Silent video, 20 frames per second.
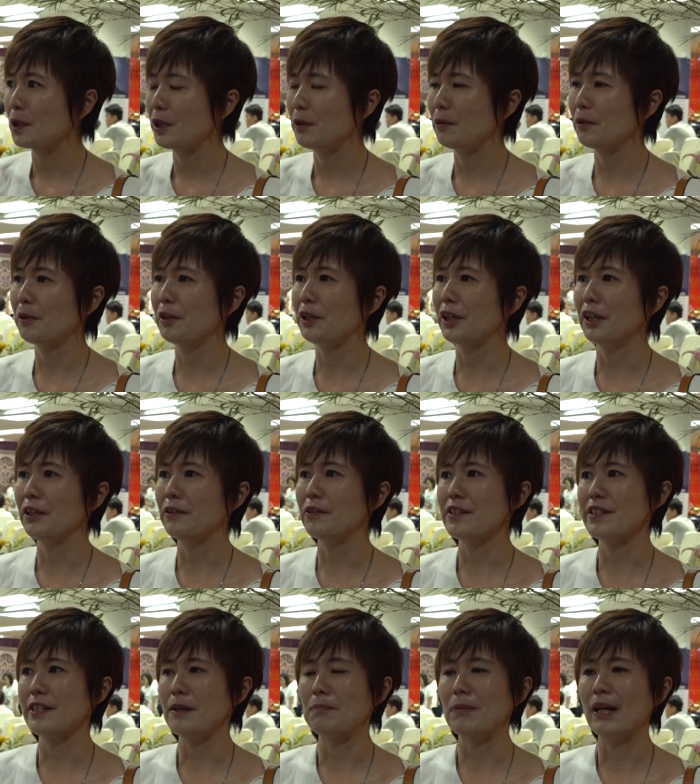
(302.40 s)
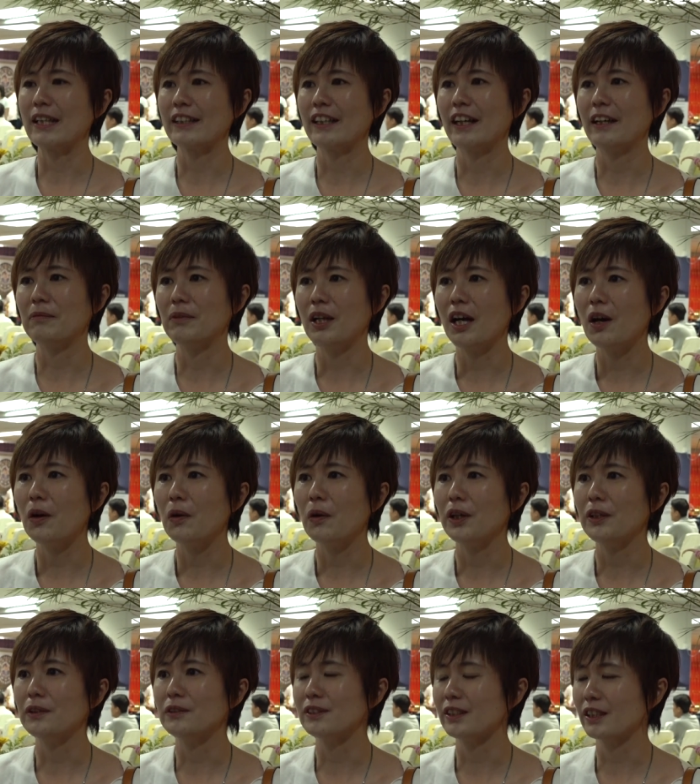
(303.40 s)
因为我还有一些 part time，然后我
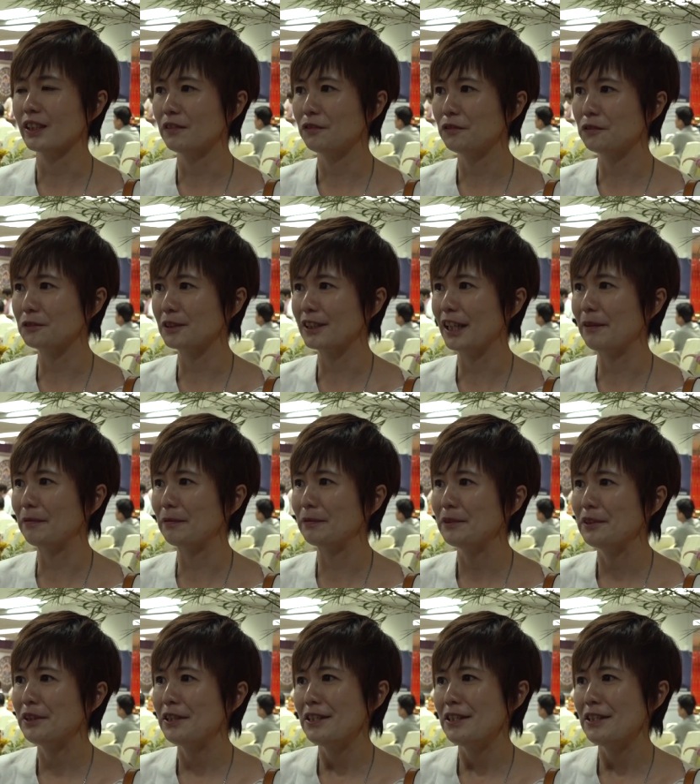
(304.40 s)
还有这个负担，